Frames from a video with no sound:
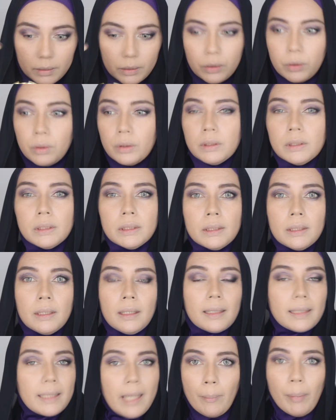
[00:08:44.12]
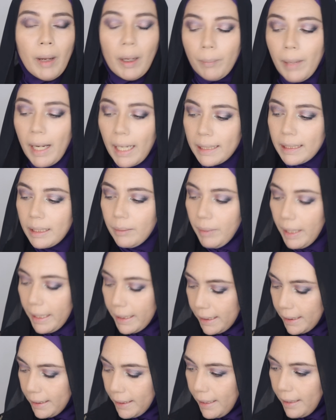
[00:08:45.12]
Tuh, gitu. gampang banget di
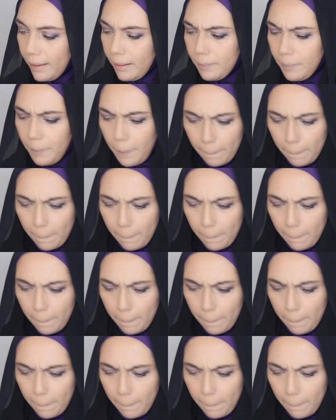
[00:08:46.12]
blendingnya.